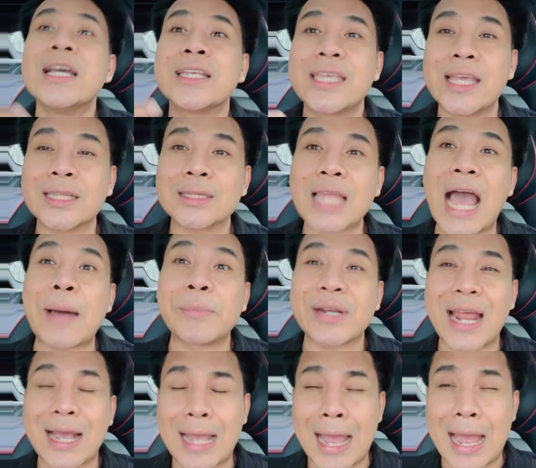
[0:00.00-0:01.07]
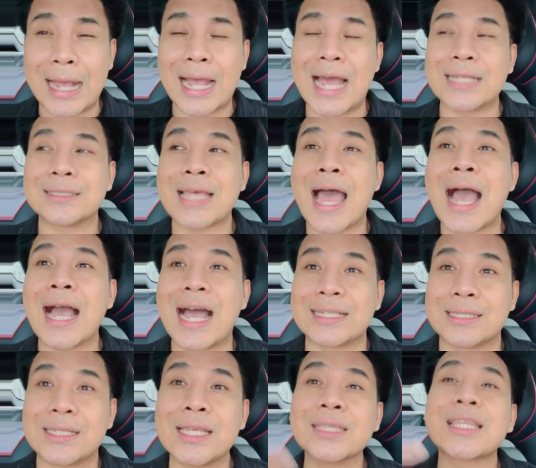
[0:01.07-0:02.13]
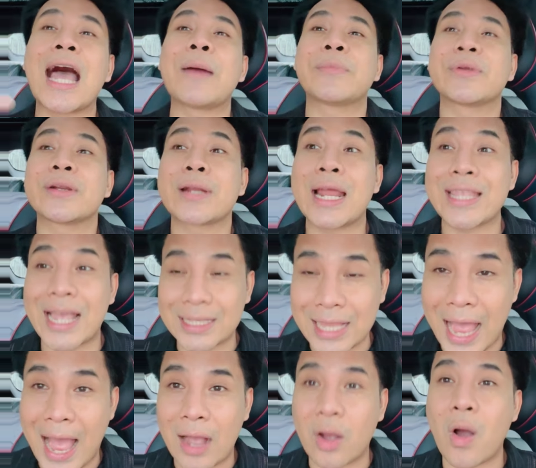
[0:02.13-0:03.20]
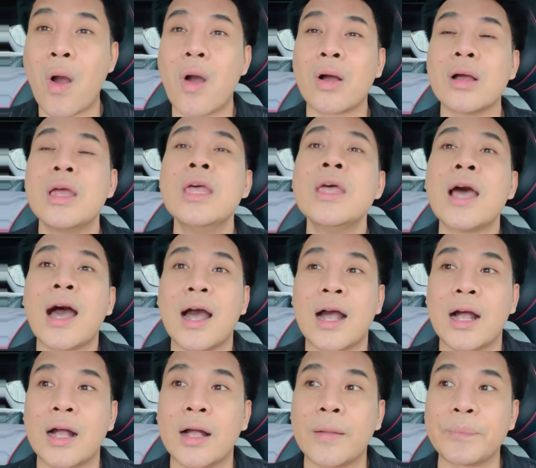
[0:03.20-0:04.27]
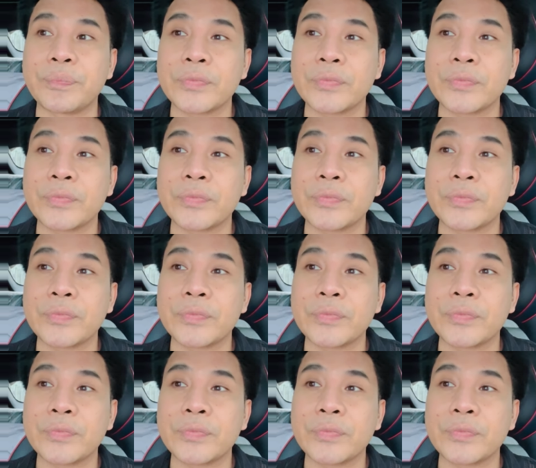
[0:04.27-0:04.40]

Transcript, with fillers: คิดตามราคาค่าจ้าง อาจจะคิดตามระยะทางของอ่า